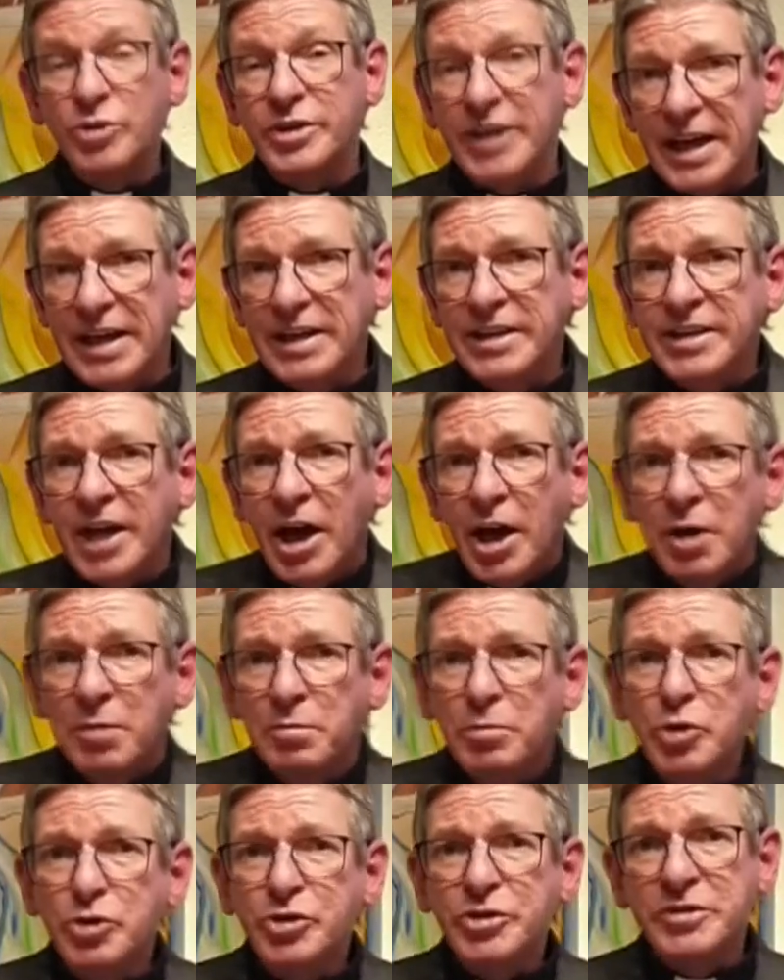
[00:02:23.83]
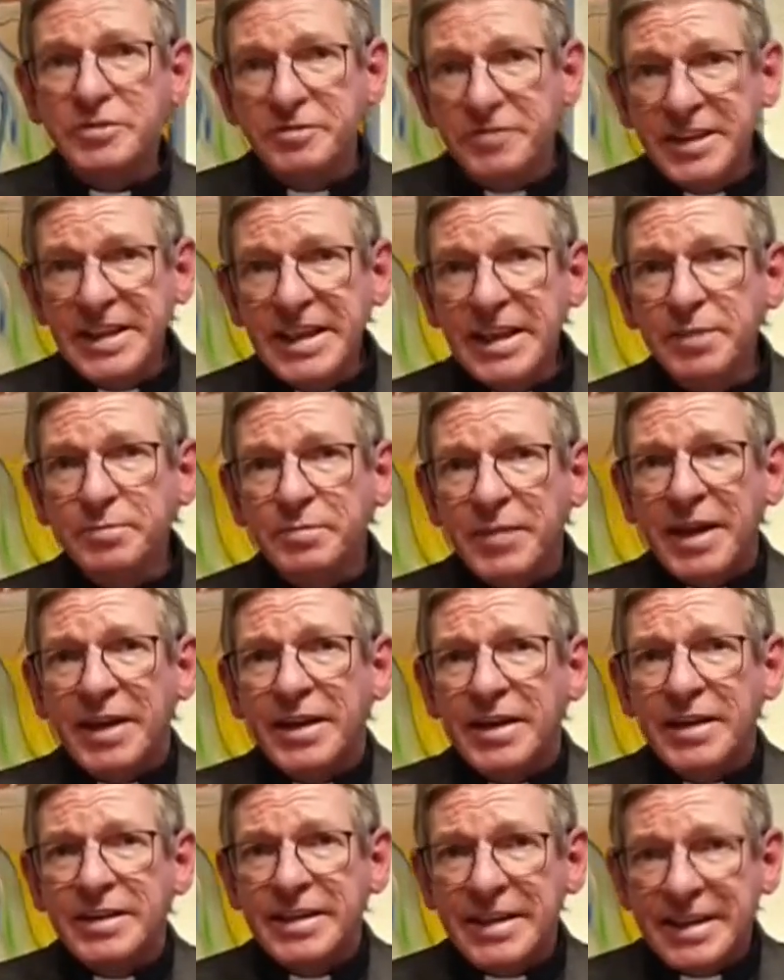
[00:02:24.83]
Und ehrlich, müssten
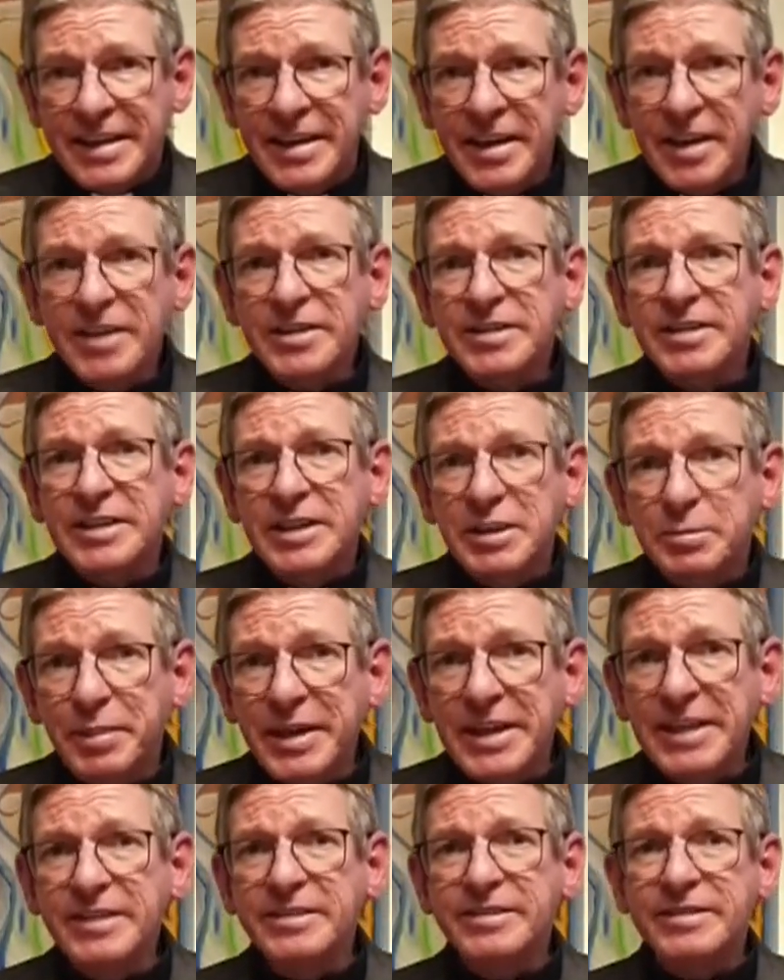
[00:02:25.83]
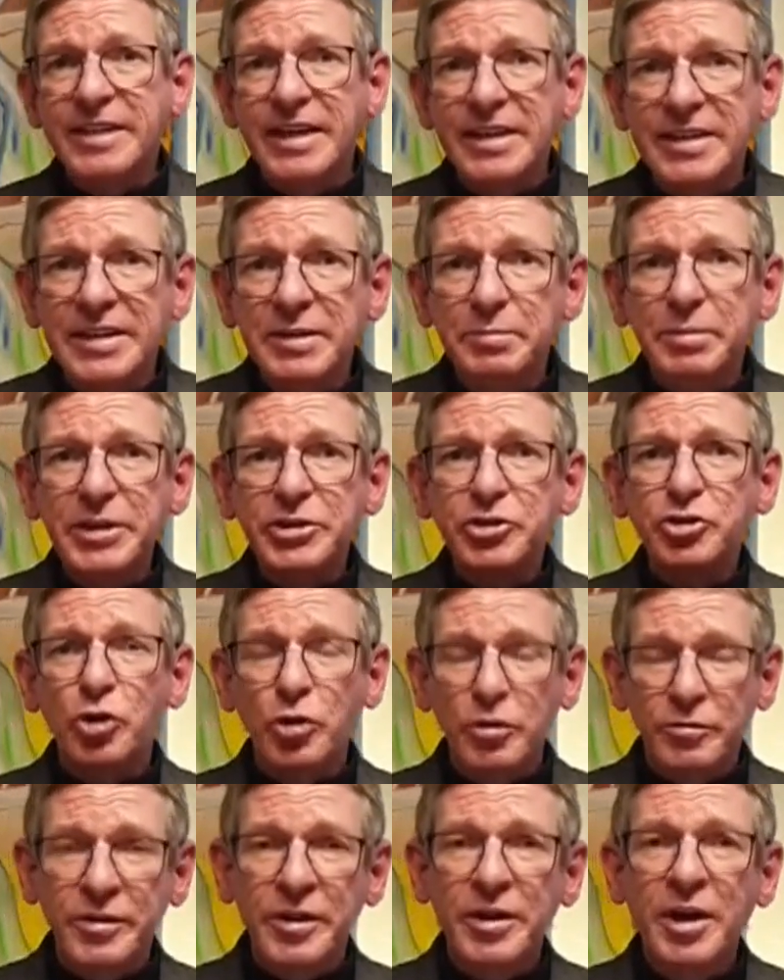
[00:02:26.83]
wir, die Kirche, die Priester, die
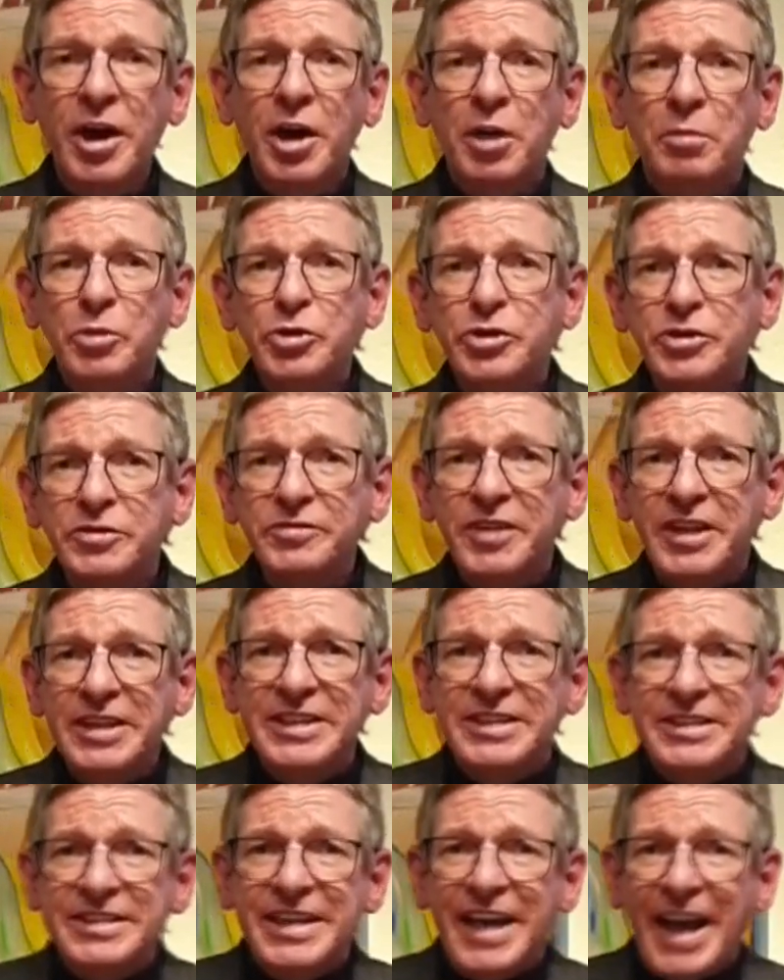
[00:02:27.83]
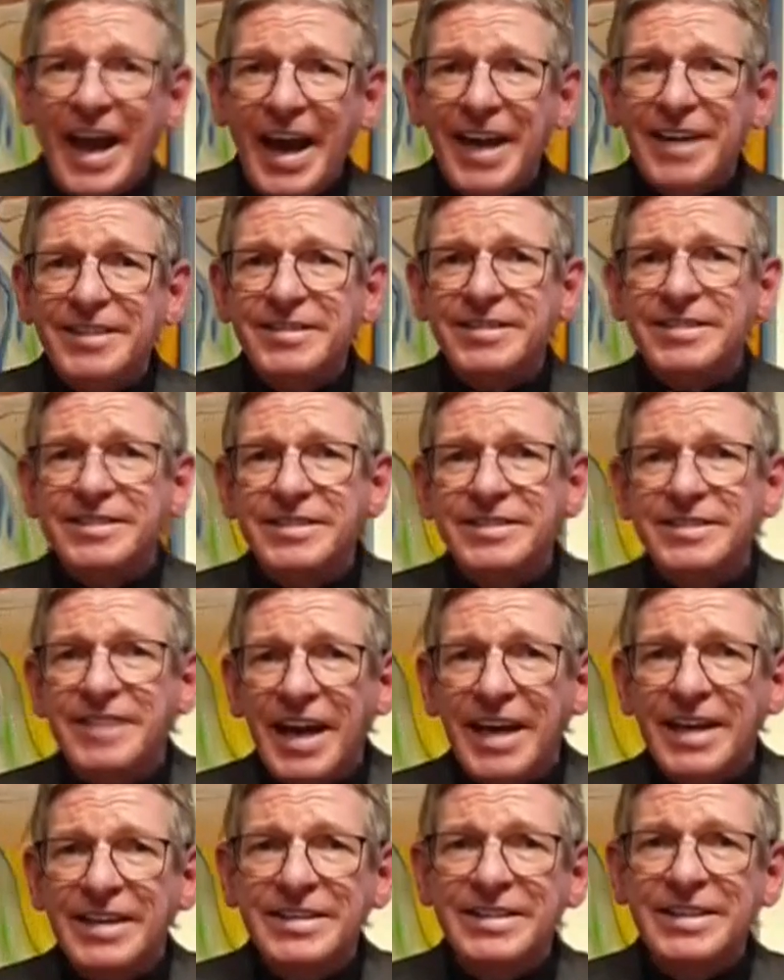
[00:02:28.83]
Bischöfe, müssten wir nicht die Ersten
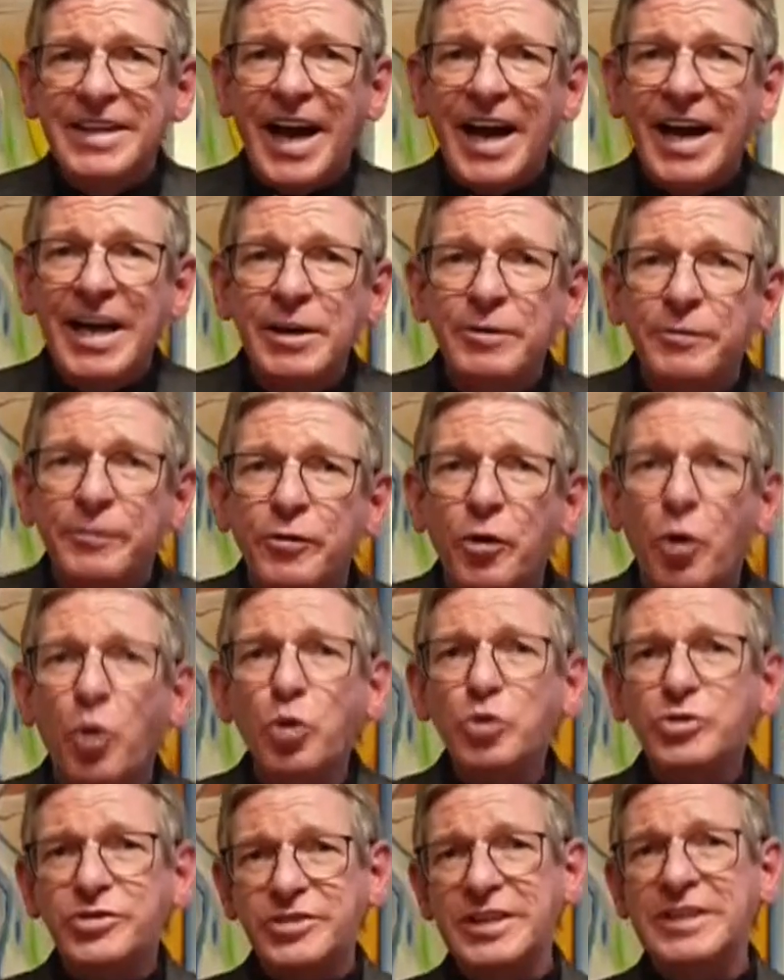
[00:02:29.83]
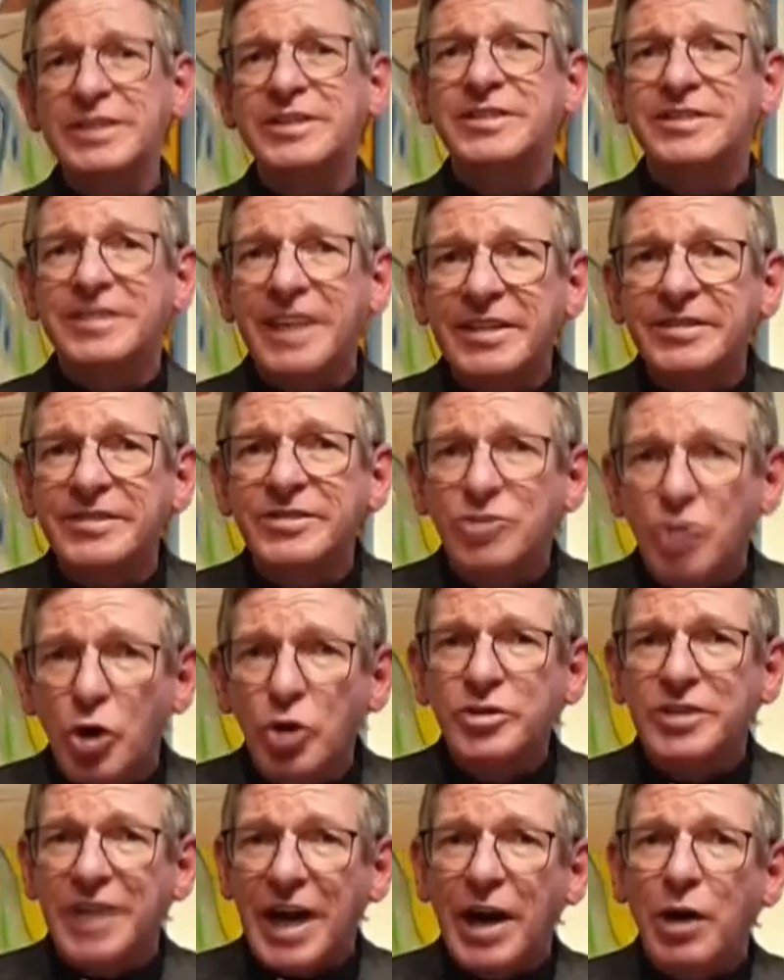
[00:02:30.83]
sein, die heilfroh sind, dass
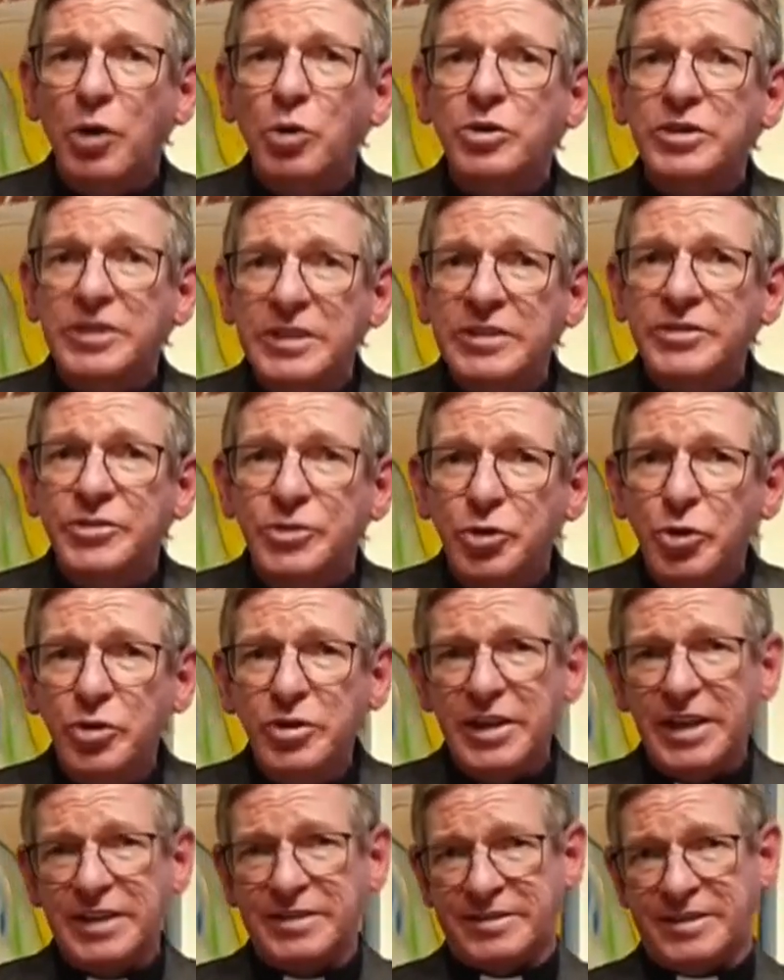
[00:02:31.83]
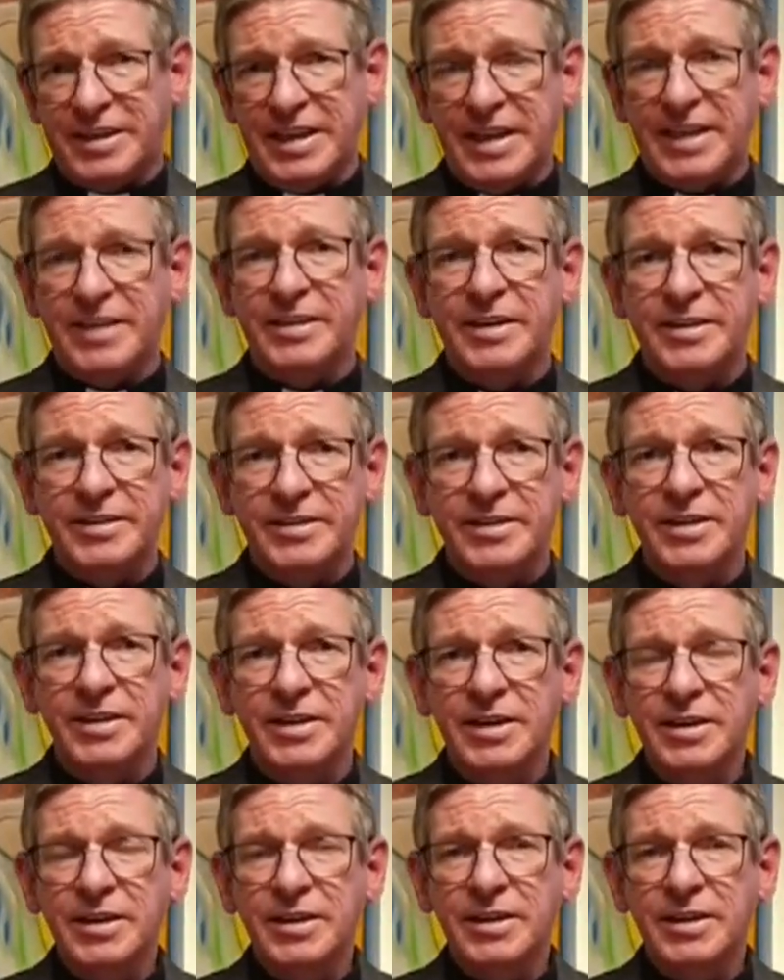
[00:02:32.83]
Gott auch die Sünder segnet?